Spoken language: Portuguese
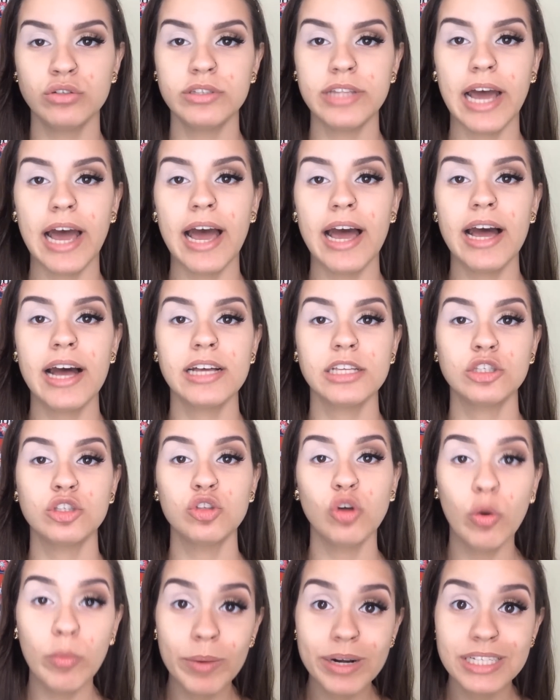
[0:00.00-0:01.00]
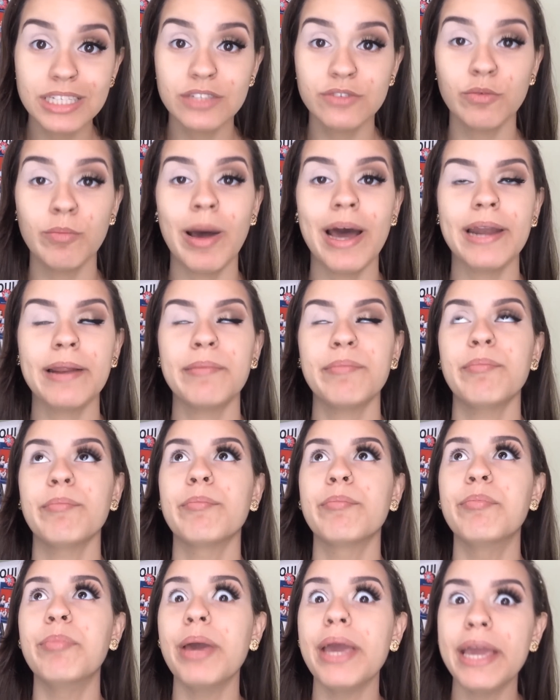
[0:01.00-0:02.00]
ajudar as sombras a esfumarem
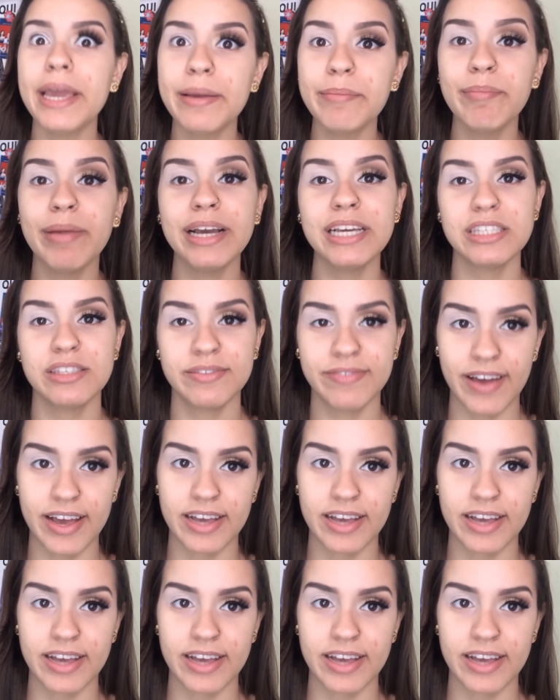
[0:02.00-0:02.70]
bem mais